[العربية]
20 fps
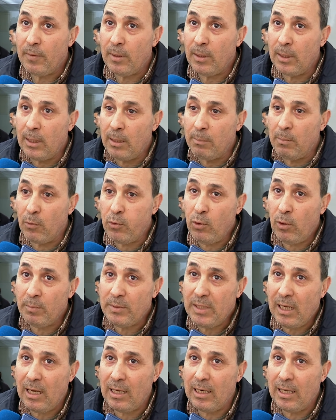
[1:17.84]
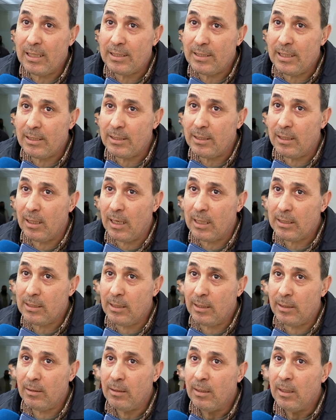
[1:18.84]
الموضوع نتاعها الاساسي
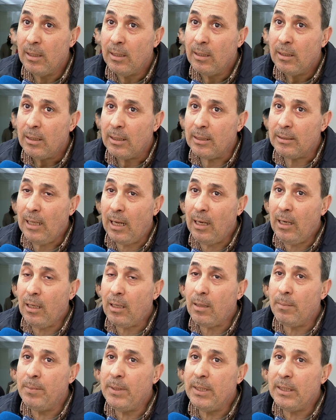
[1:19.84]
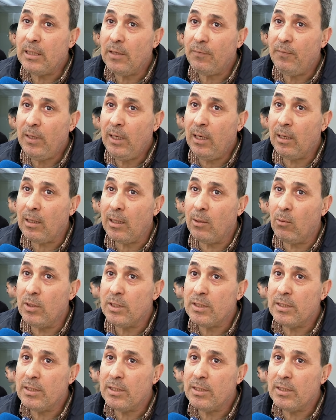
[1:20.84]
اصلا يتعلق بتفعيل القانون